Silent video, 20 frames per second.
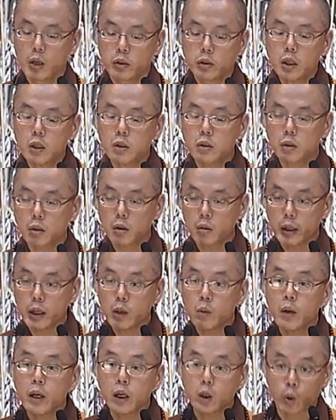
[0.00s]
这时候
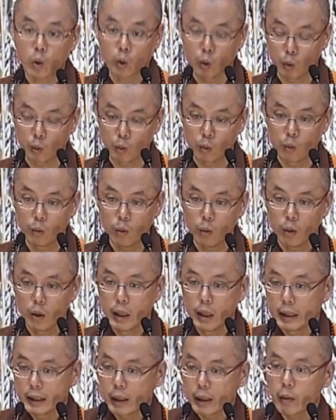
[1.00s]
因为苦，
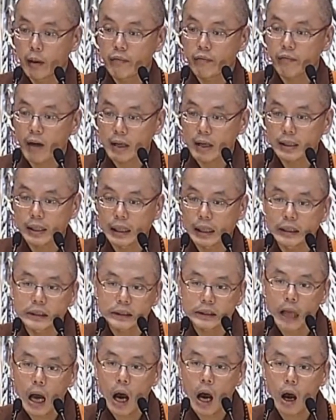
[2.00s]
你会发起
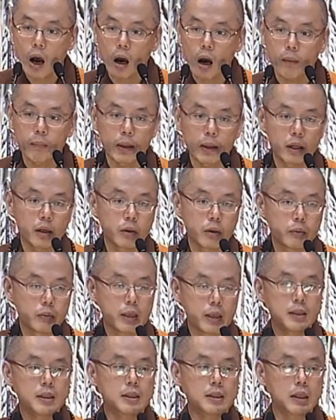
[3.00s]
大悲
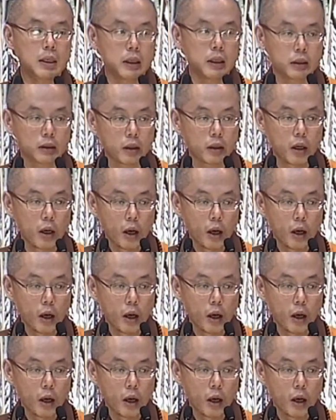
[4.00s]
愿心。